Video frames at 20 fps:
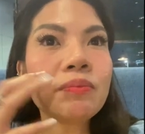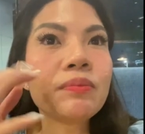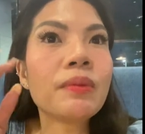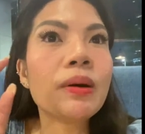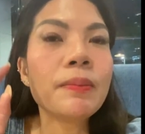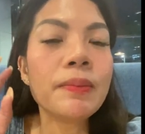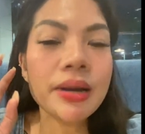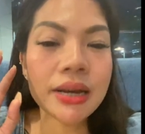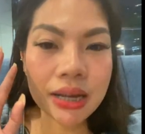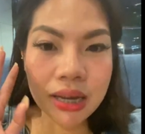
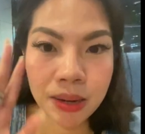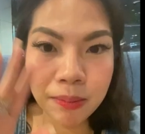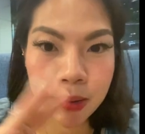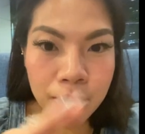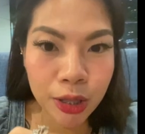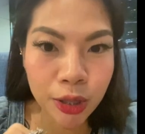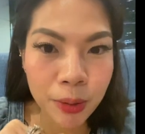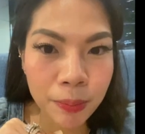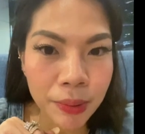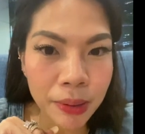babalik kami
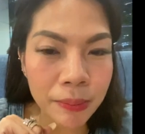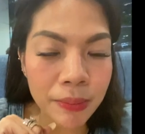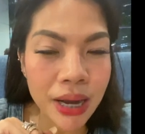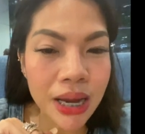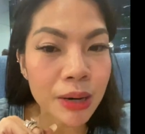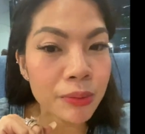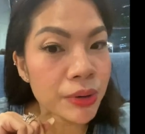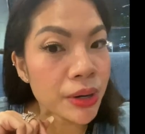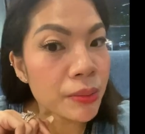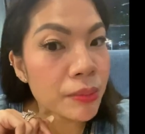dito. Pag,
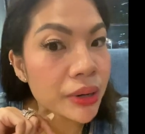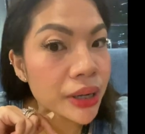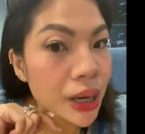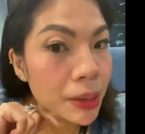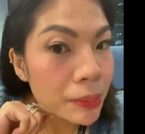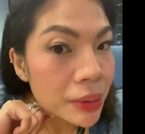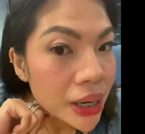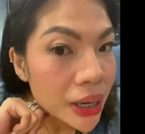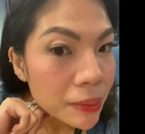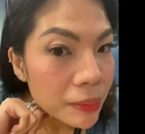alam niyo naman
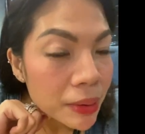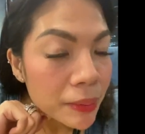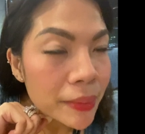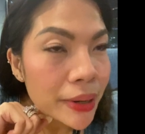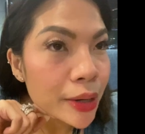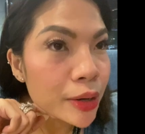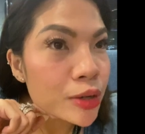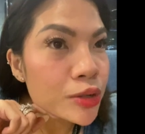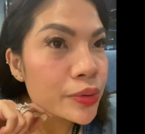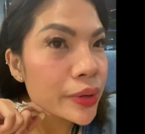kami, pag may
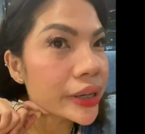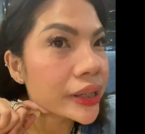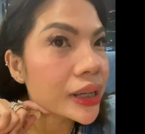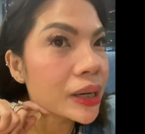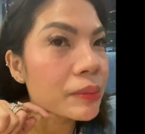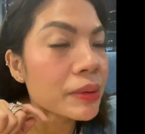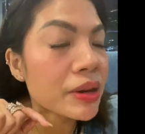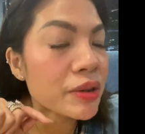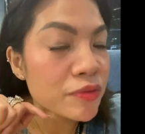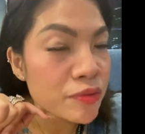nagustuhan
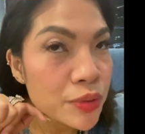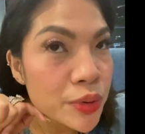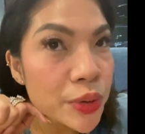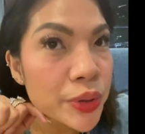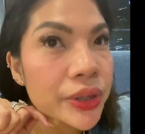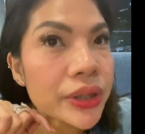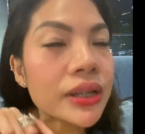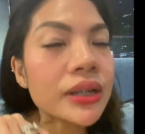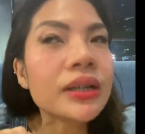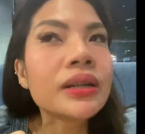kami yung
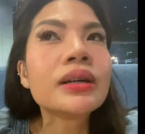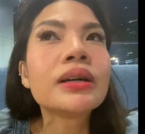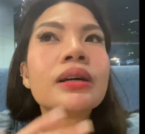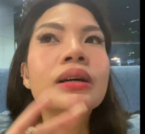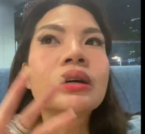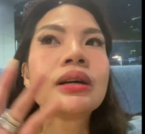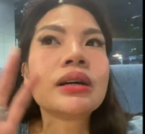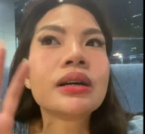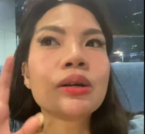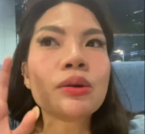food,
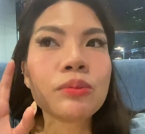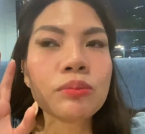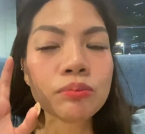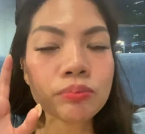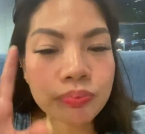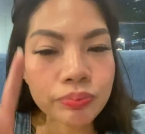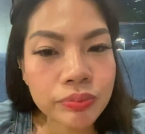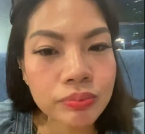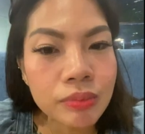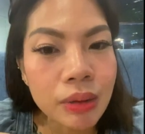
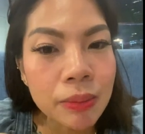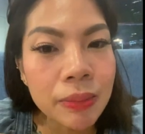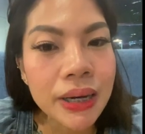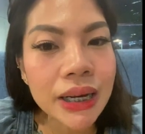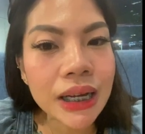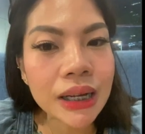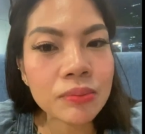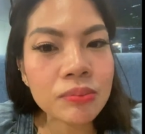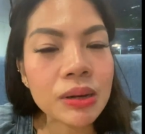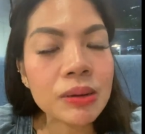
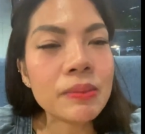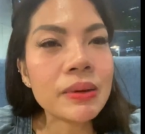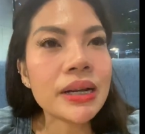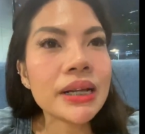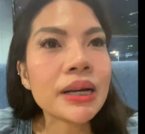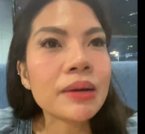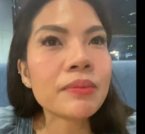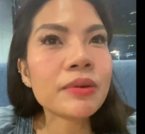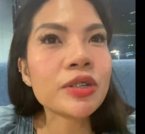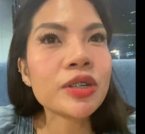babalik at
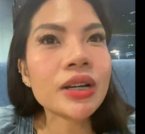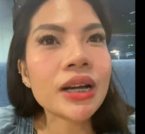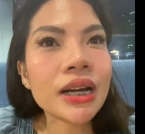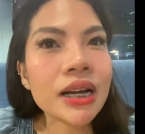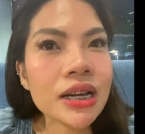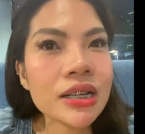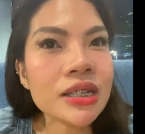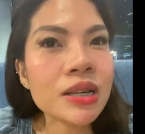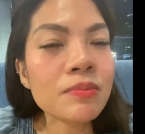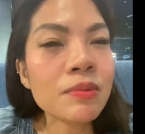babalik kami dyan
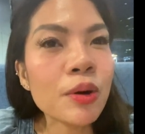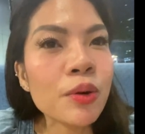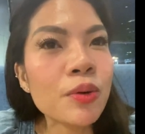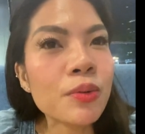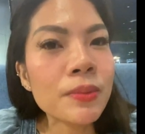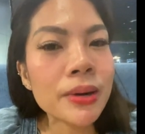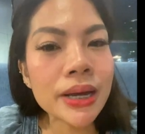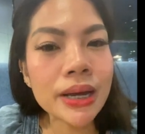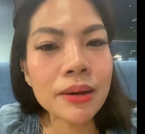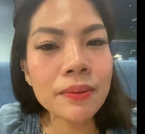hanggang sa
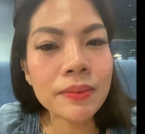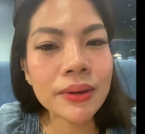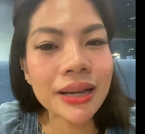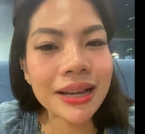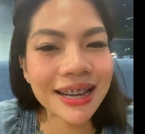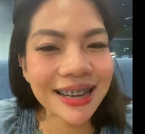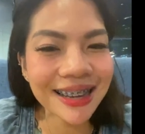maumay kami.